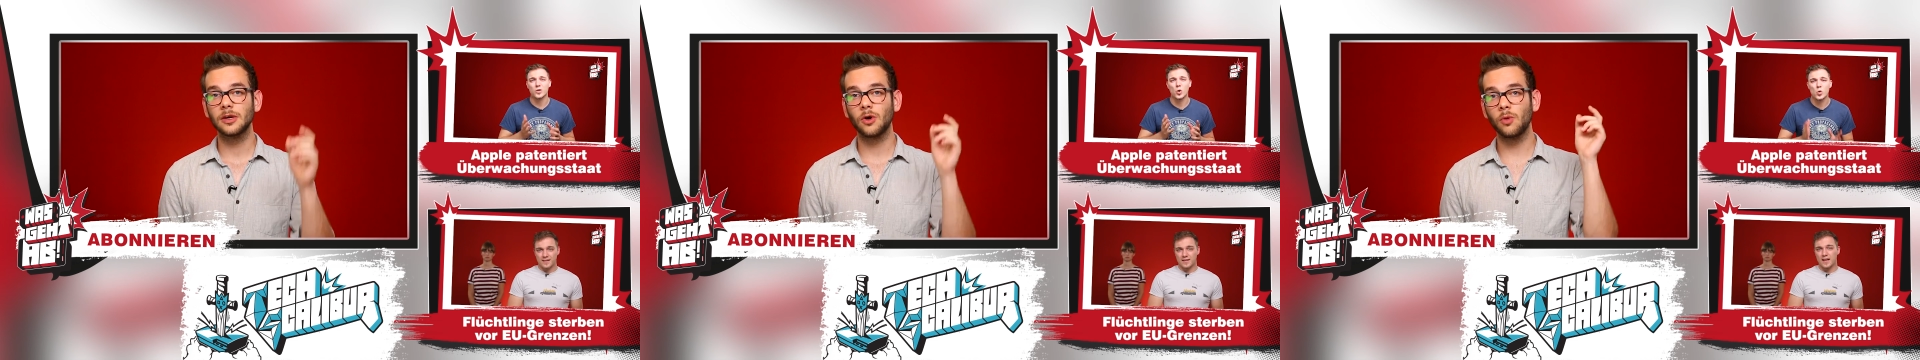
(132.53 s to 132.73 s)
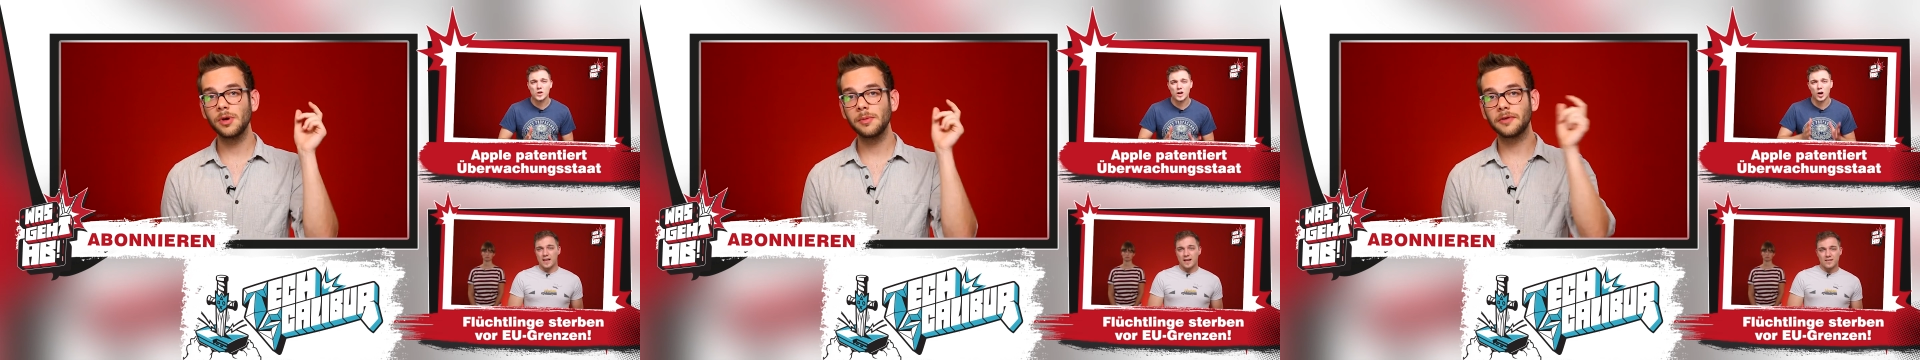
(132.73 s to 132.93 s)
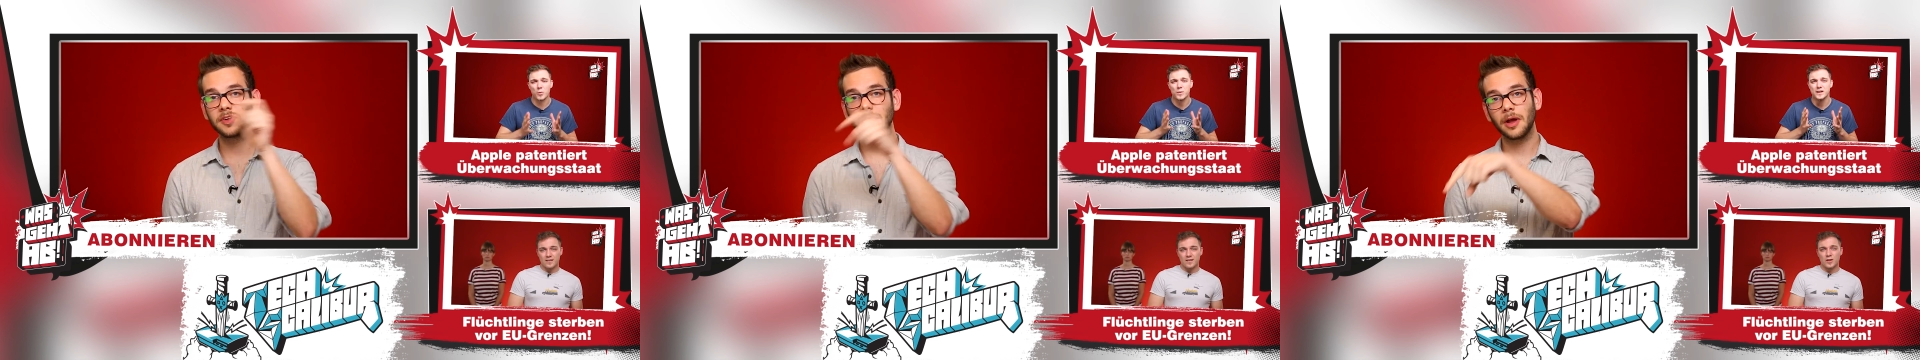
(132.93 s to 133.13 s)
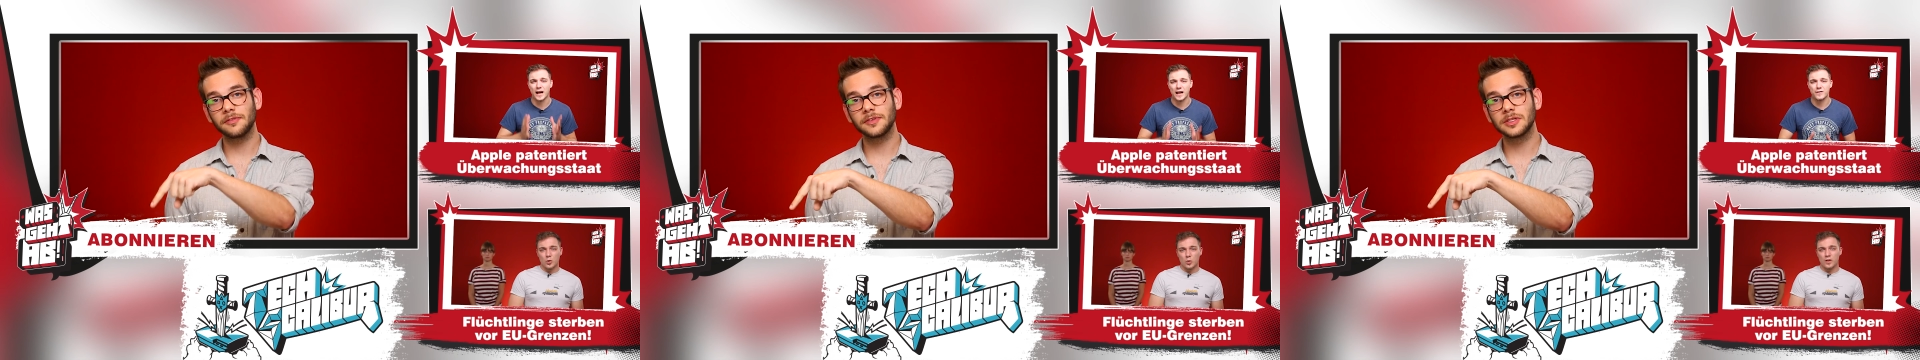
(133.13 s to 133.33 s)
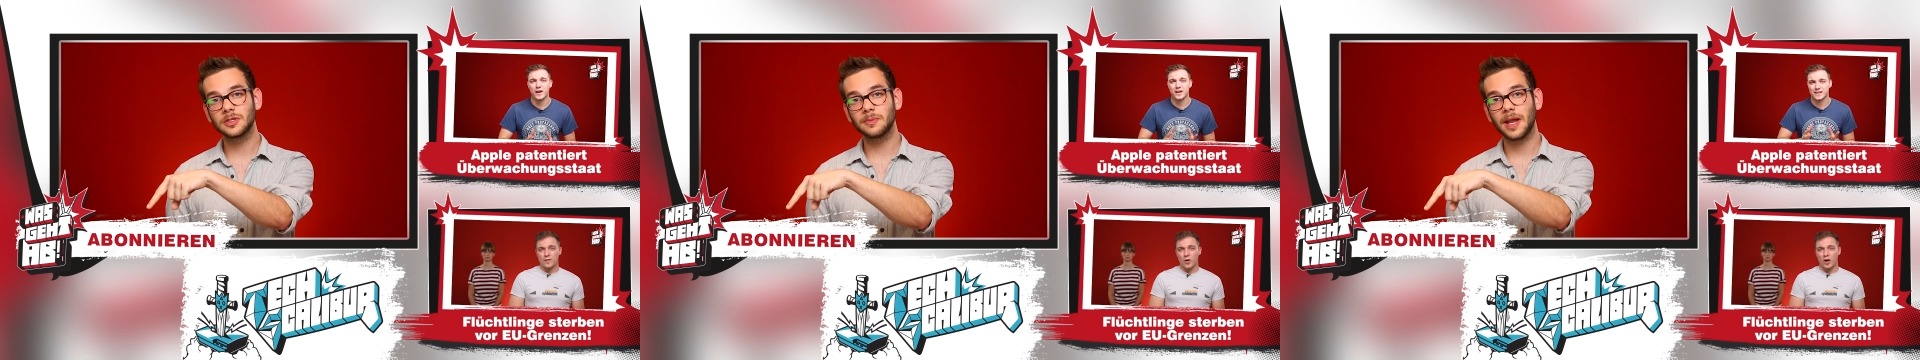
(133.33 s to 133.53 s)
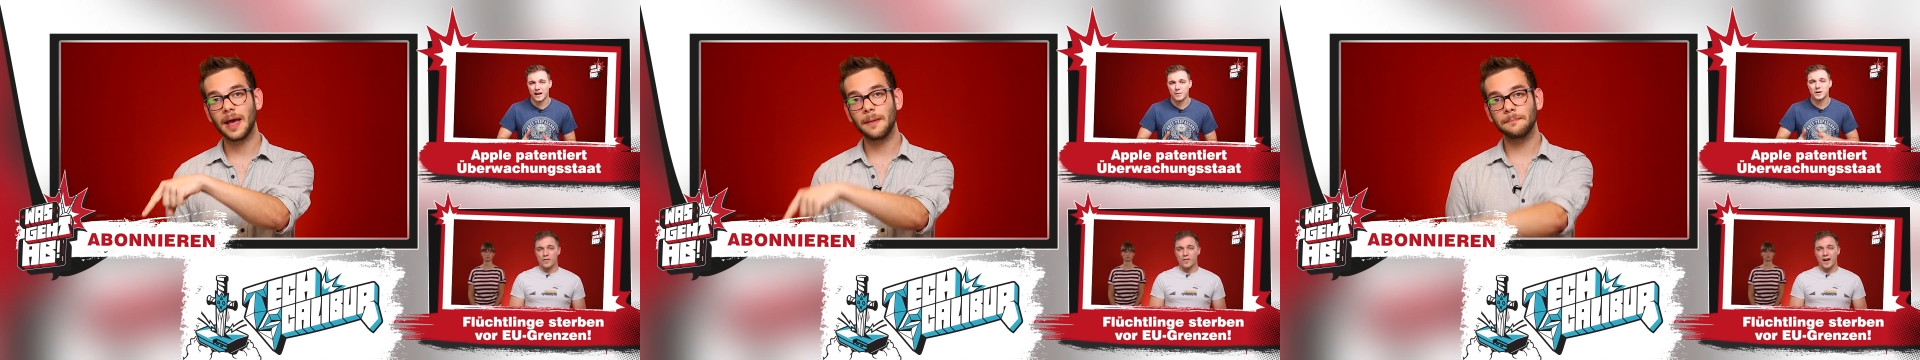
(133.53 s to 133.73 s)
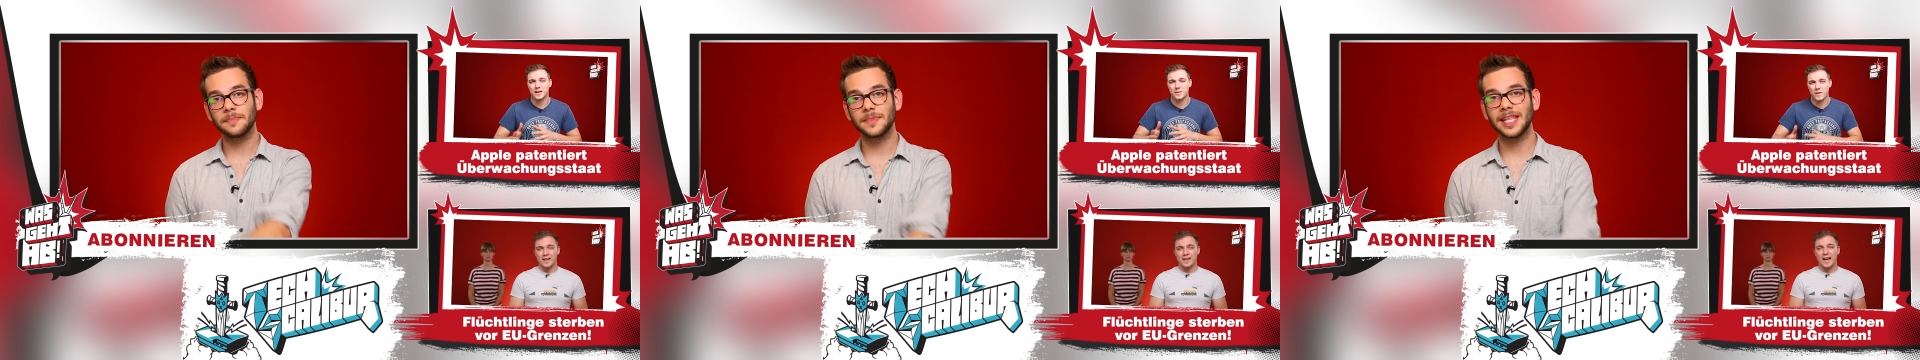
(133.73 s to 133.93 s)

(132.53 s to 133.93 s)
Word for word: Um immer auf dem Laufenden zu bleiben,